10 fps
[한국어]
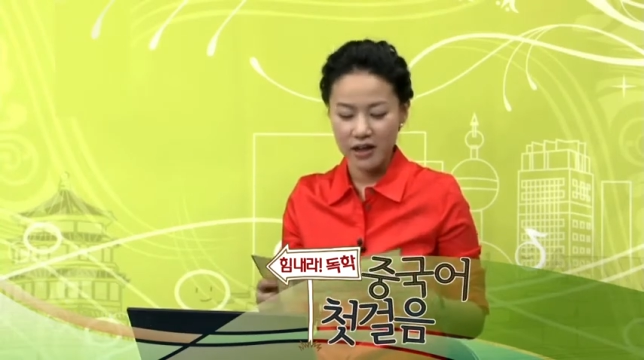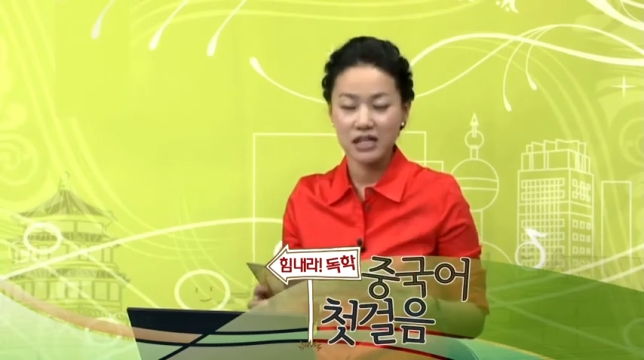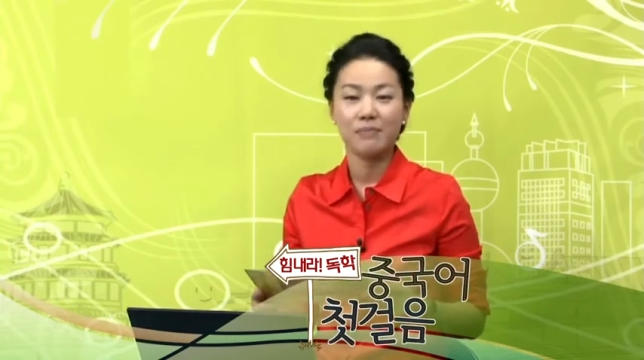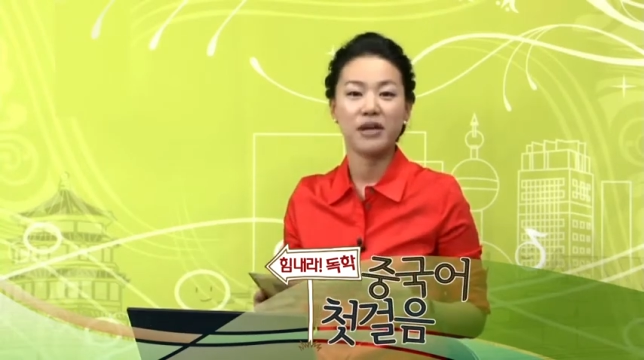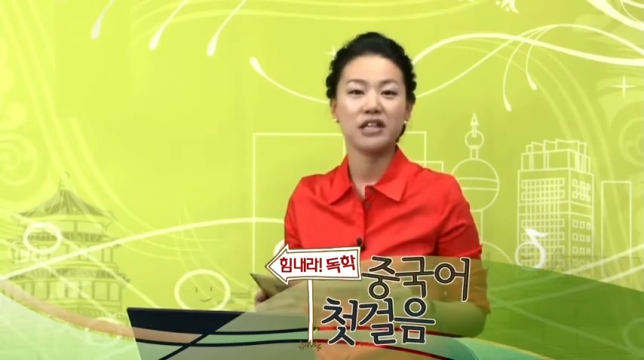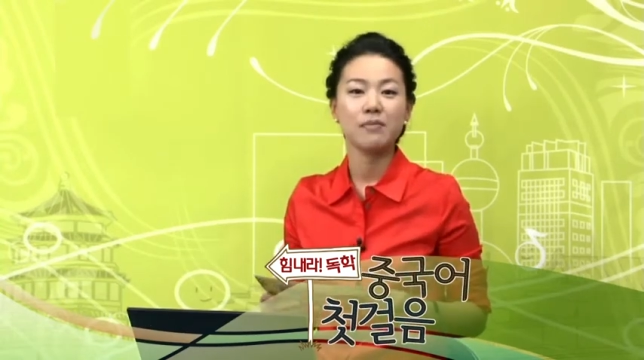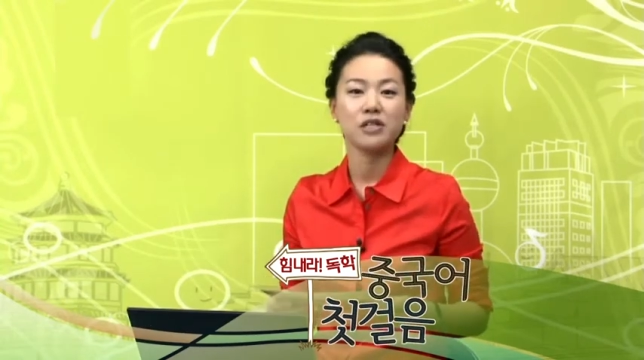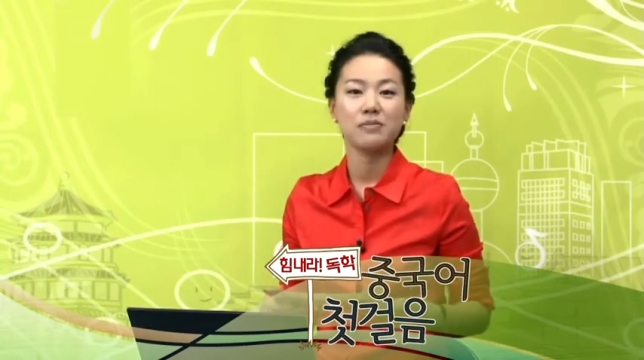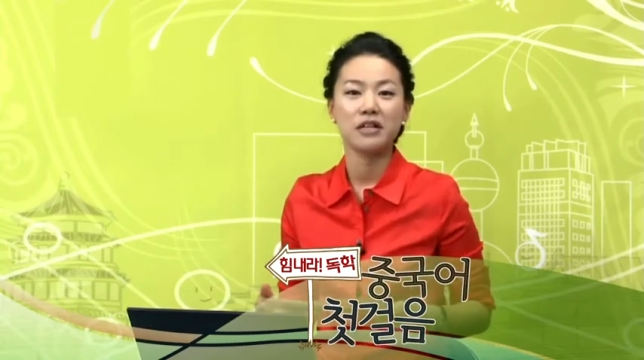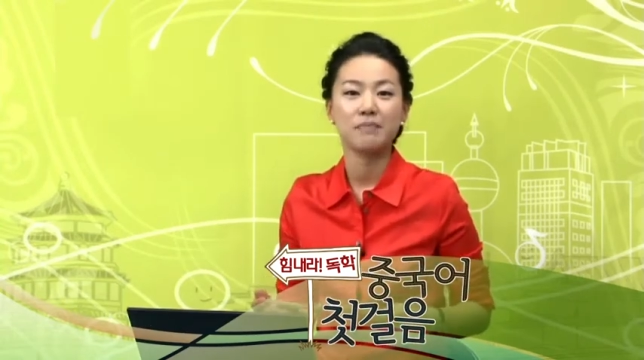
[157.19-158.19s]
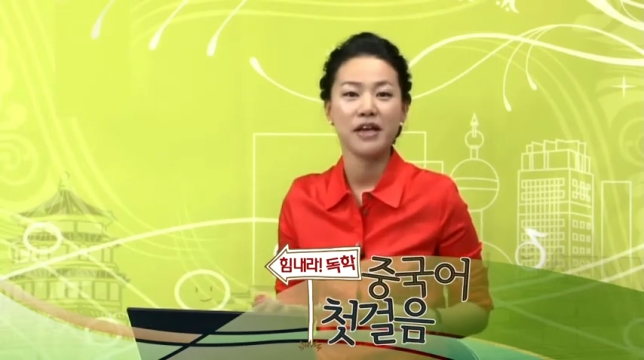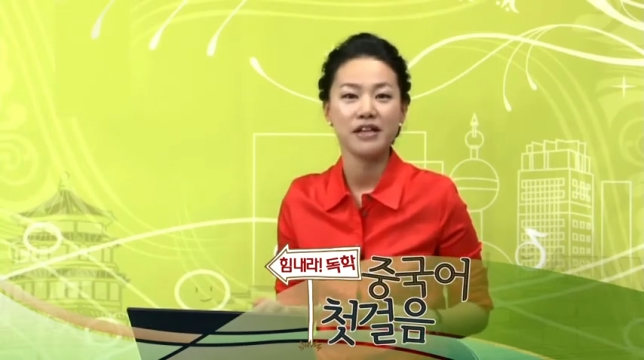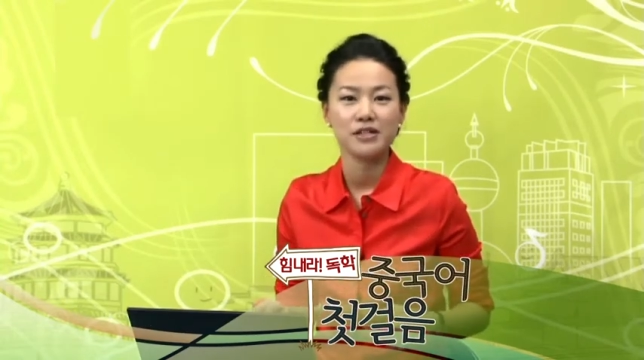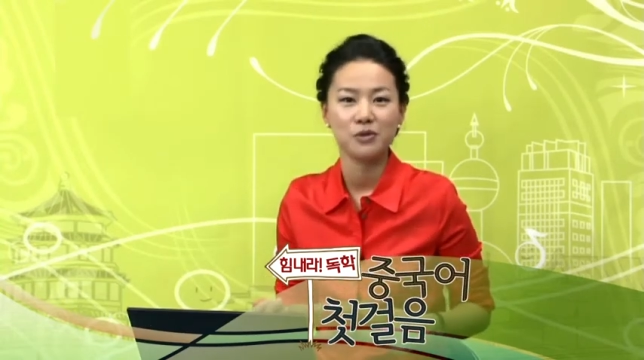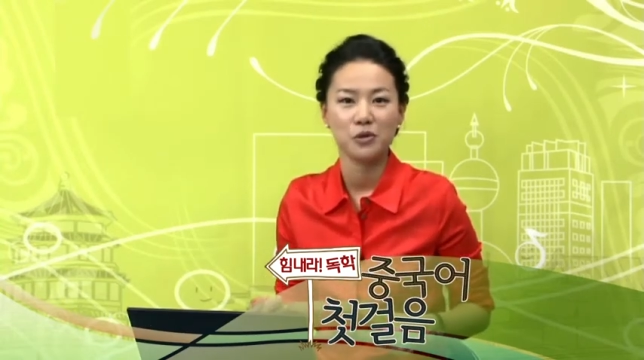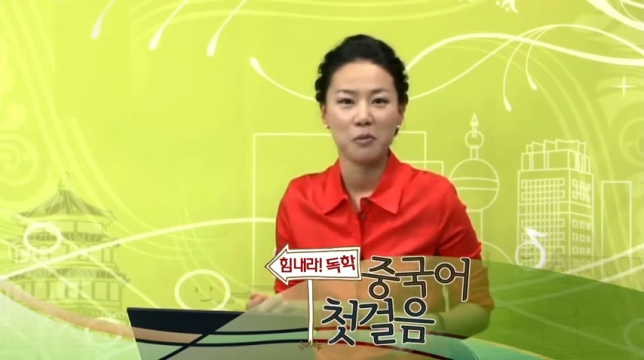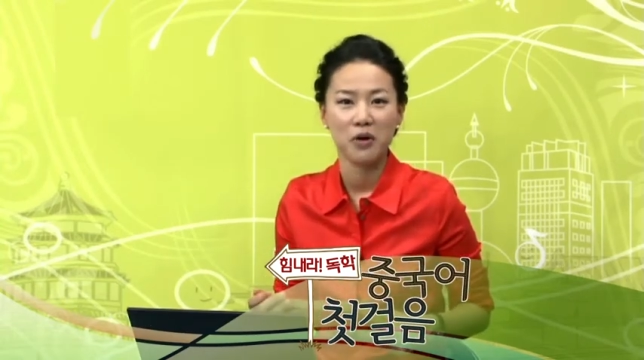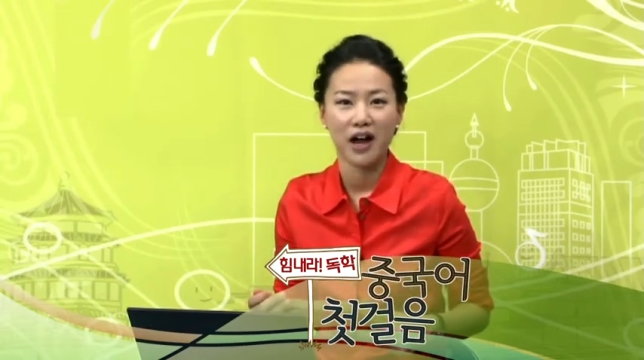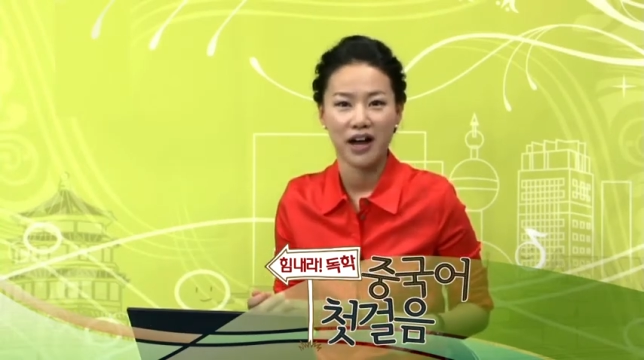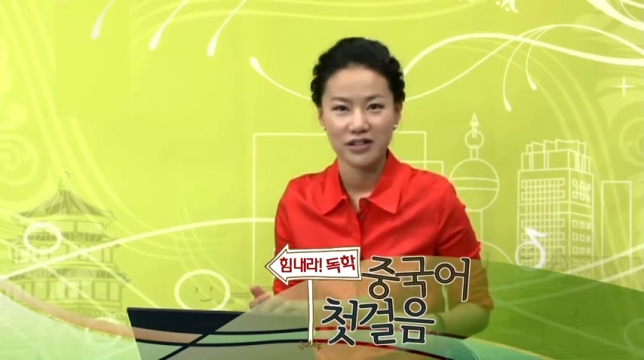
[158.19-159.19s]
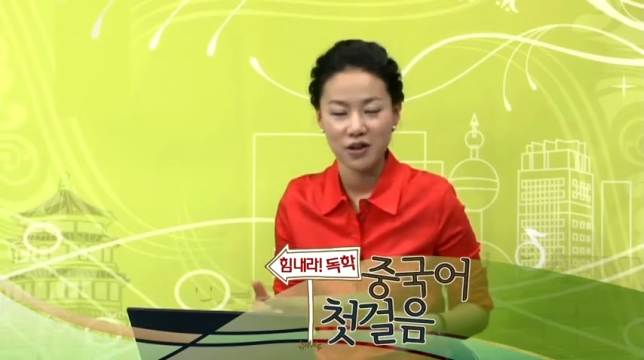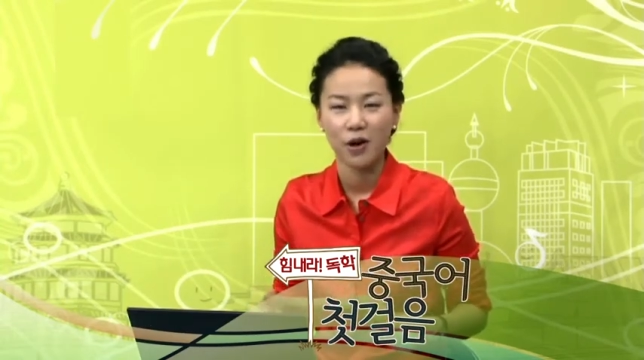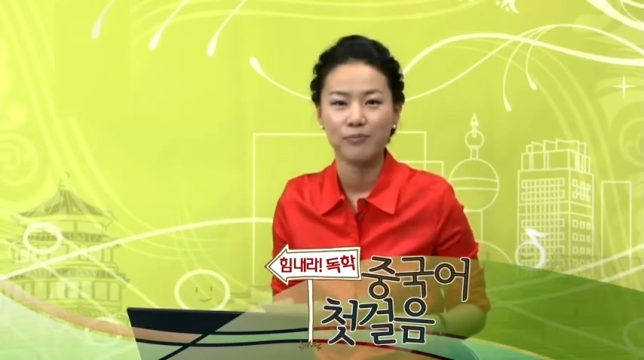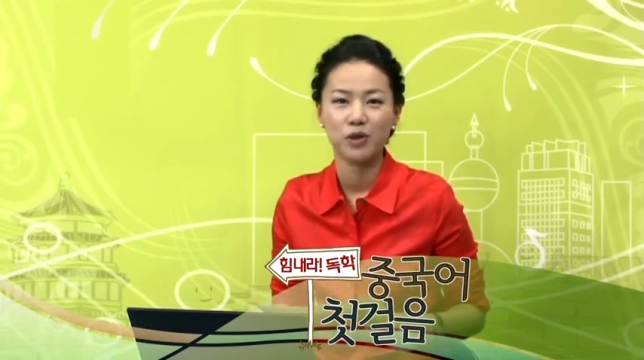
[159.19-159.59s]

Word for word: 자, 131페이지로 넘어가서